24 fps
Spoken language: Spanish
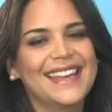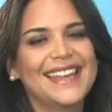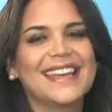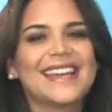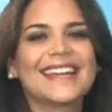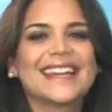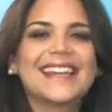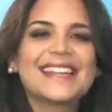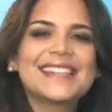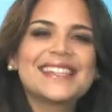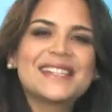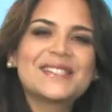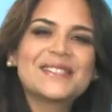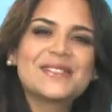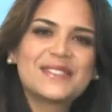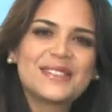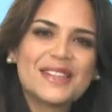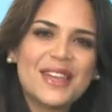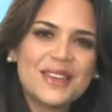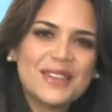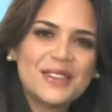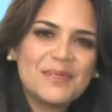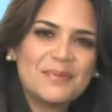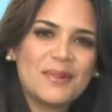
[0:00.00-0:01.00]
Gracias a
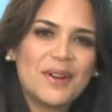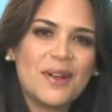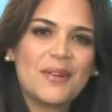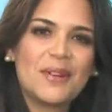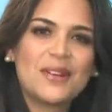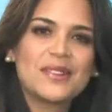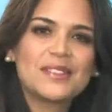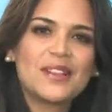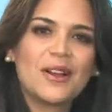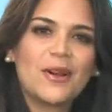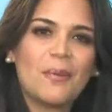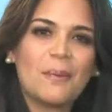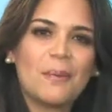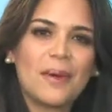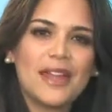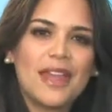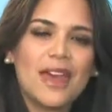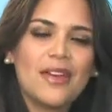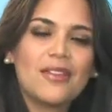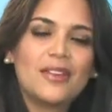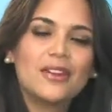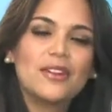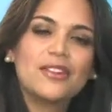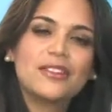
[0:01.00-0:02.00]
ustedes por habernos
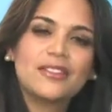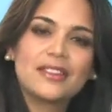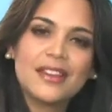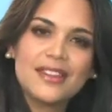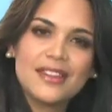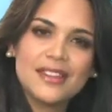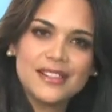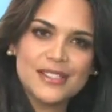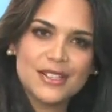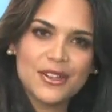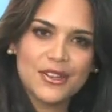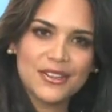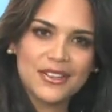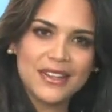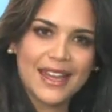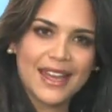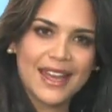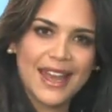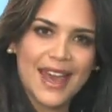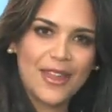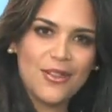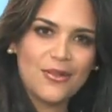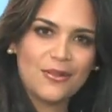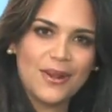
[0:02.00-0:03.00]
acompañado en otra edición de
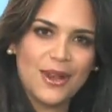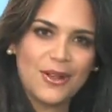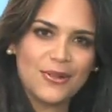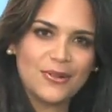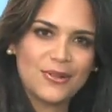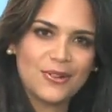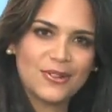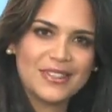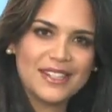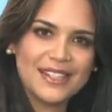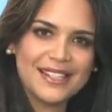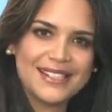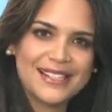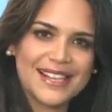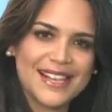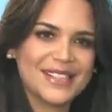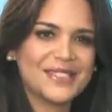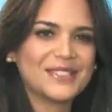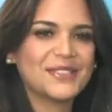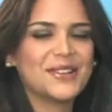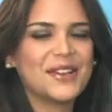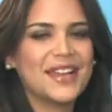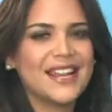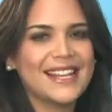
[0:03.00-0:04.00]
KW
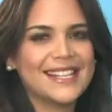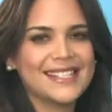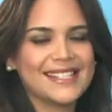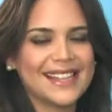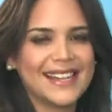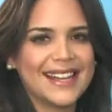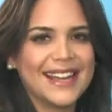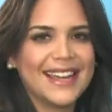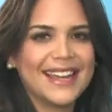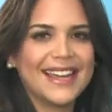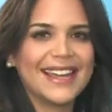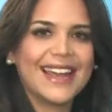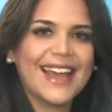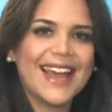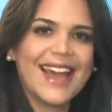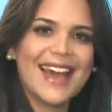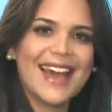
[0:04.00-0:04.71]
Noticias. Soy Elisa Nájera.